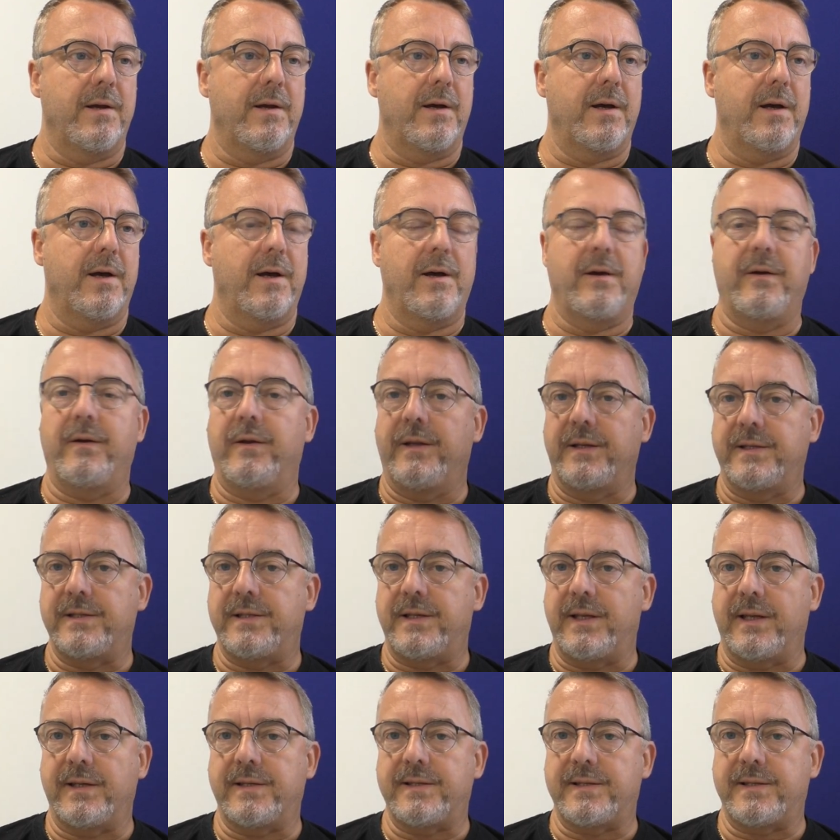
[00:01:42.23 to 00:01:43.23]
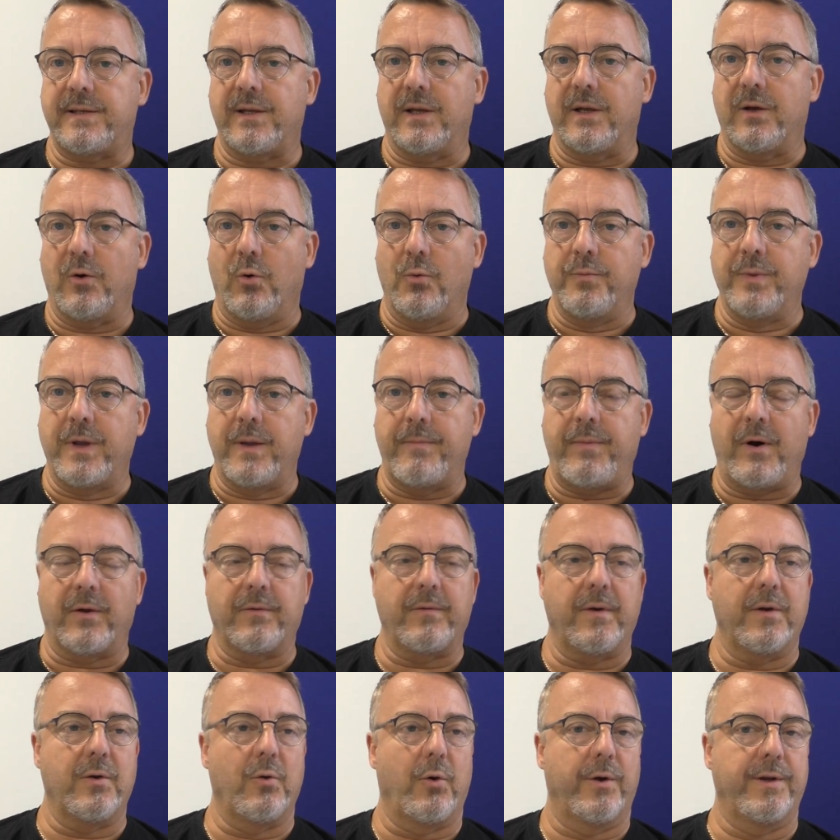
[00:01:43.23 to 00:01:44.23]
äh, ist das äh,
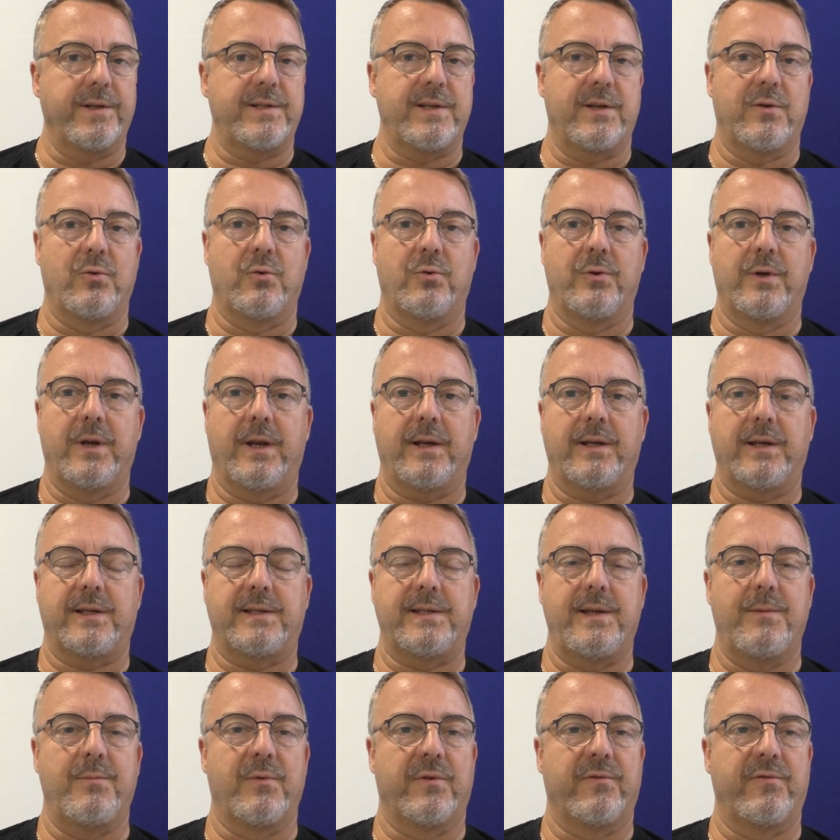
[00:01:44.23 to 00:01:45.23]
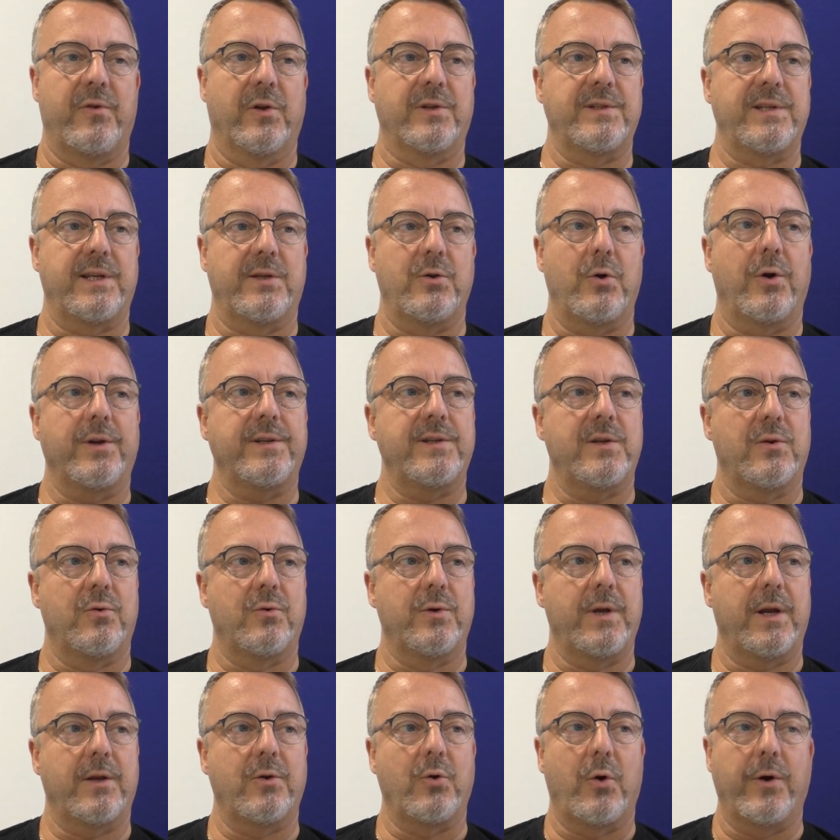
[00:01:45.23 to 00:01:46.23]
umgebaut worden 1947,
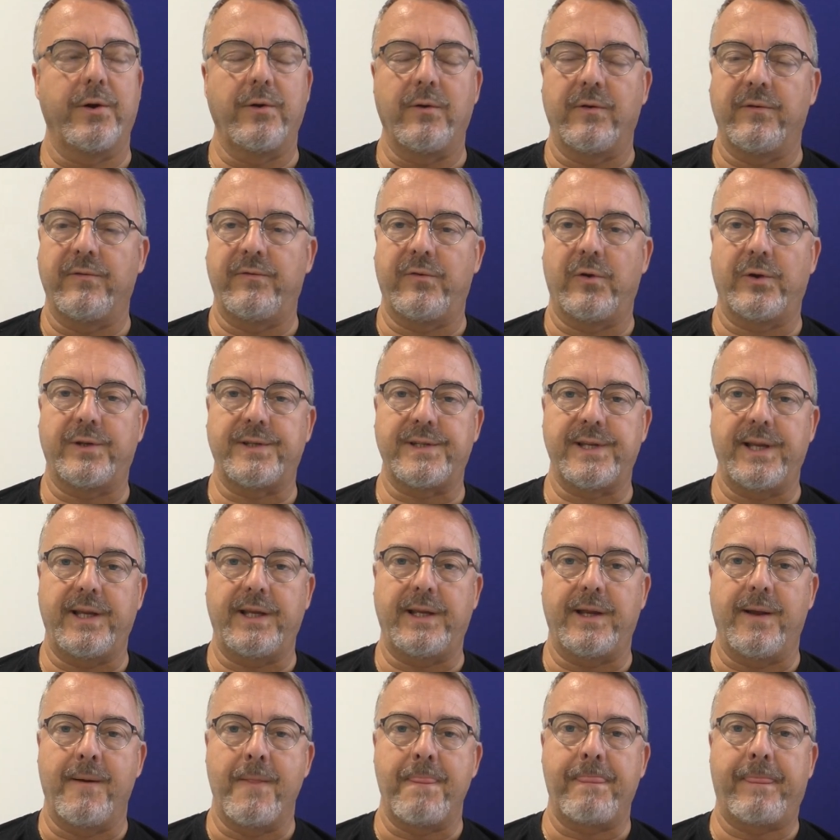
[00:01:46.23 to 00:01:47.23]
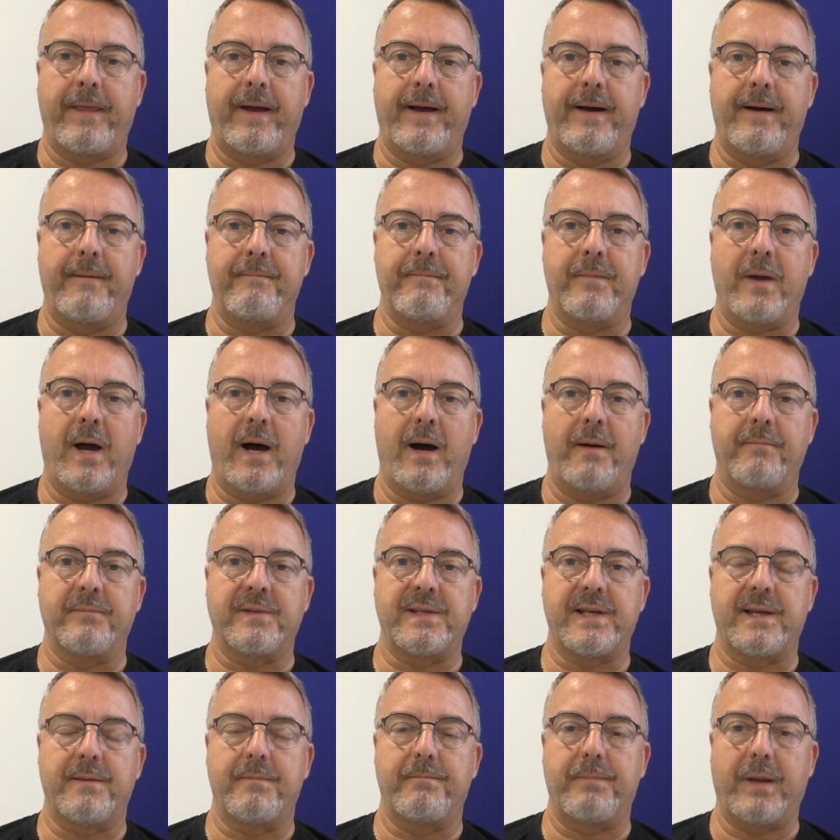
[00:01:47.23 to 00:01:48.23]
1949 ähm, haben
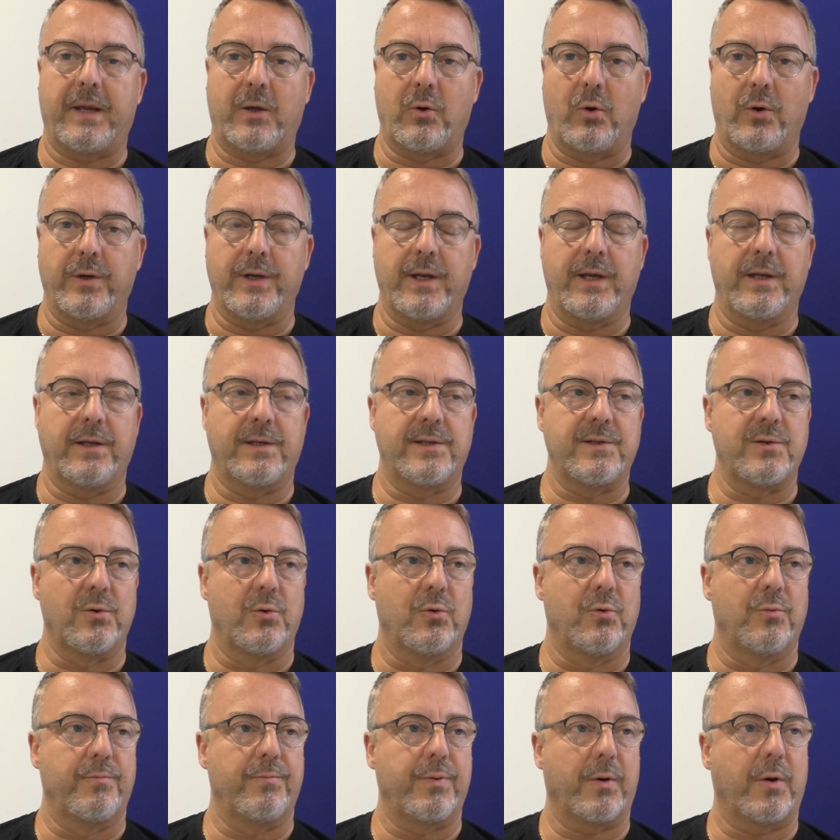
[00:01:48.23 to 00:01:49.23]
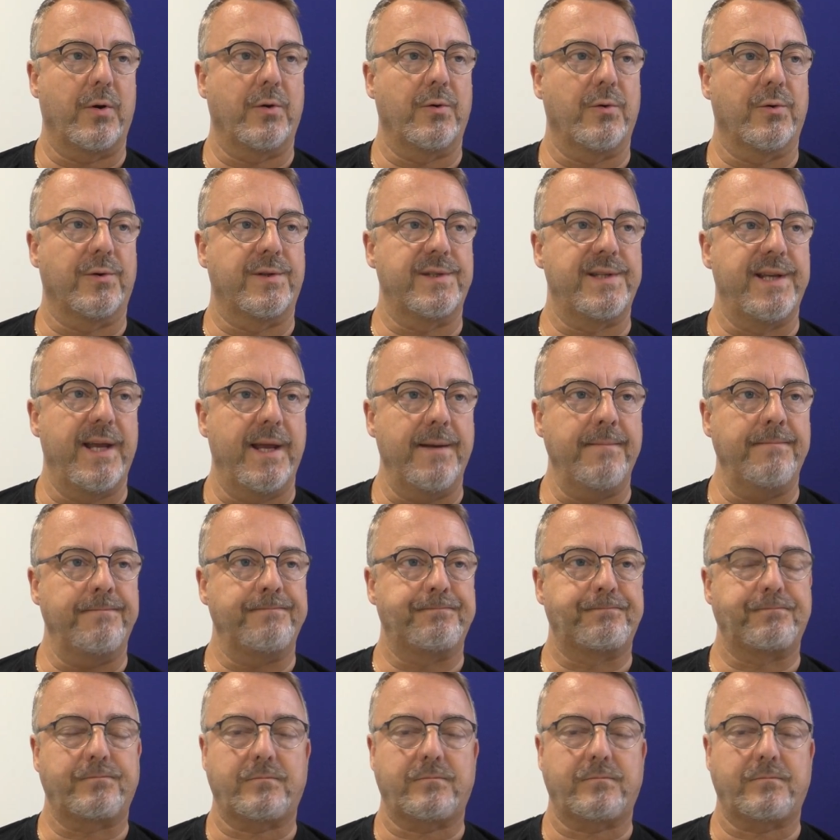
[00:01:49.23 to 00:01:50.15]
sie begonnen zu produzieren.